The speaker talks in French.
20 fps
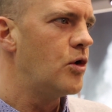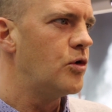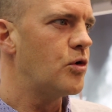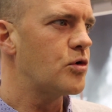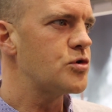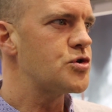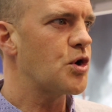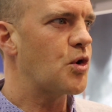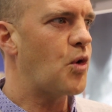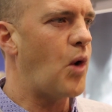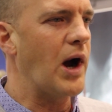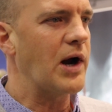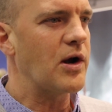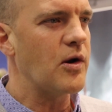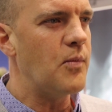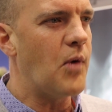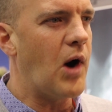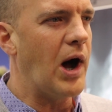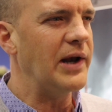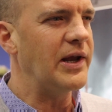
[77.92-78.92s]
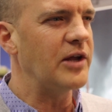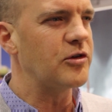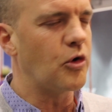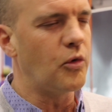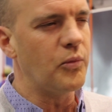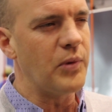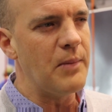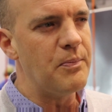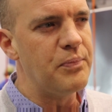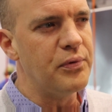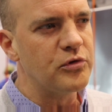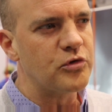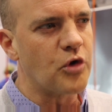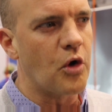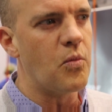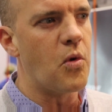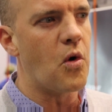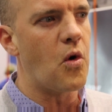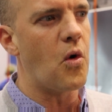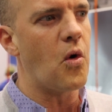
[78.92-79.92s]
Donc je crois que le moral des troupes est
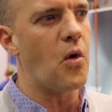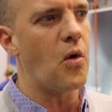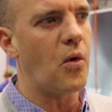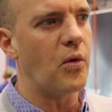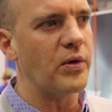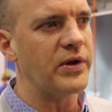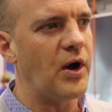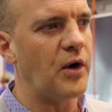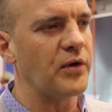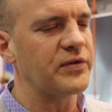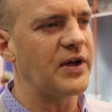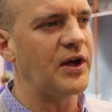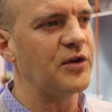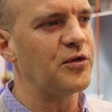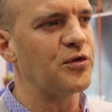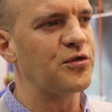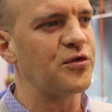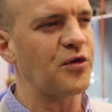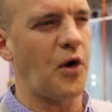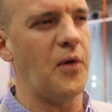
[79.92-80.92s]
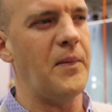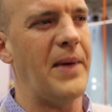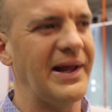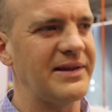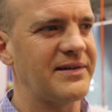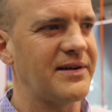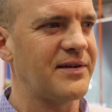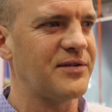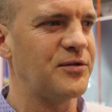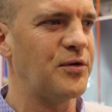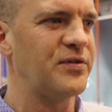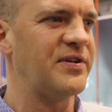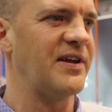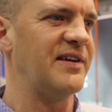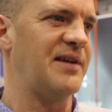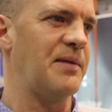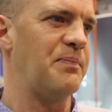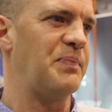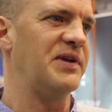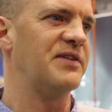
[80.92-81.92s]
plutôt bon. On est en train de se remettre de
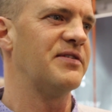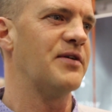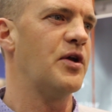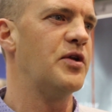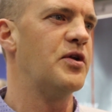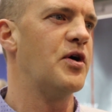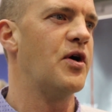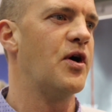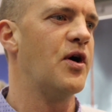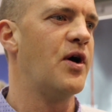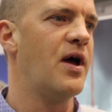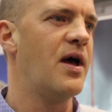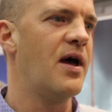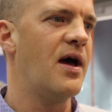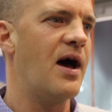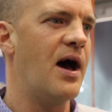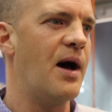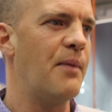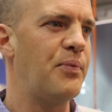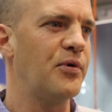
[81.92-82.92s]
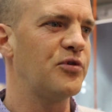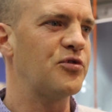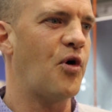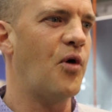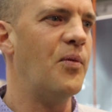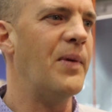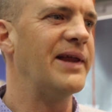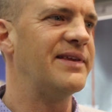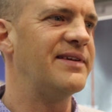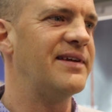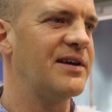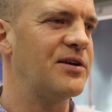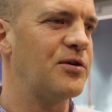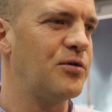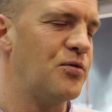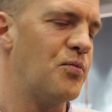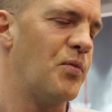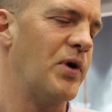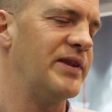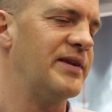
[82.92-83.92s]
cet épisode un peu traumatique
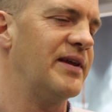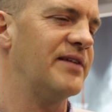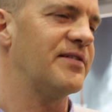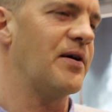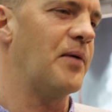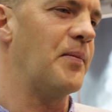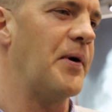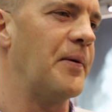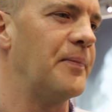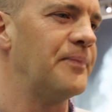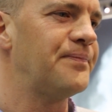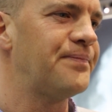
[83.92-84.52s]
du mois de décembre.